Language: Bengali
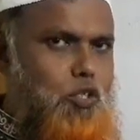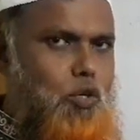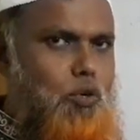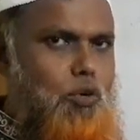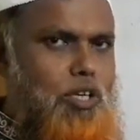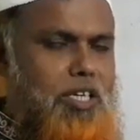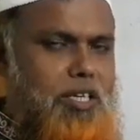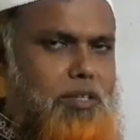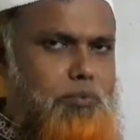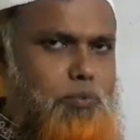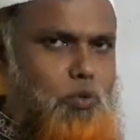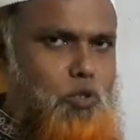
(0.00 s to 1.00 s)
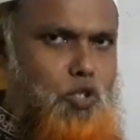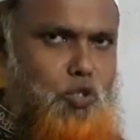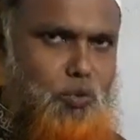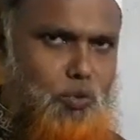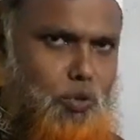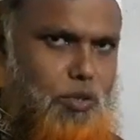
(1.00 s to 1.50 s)
সকল ইনপুট
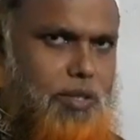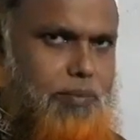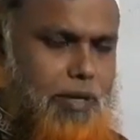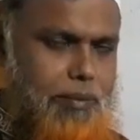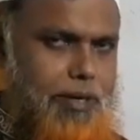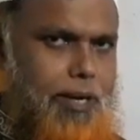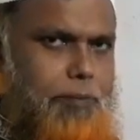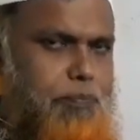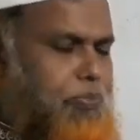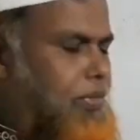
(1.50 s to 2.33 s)
শূন্য হতে পারবে না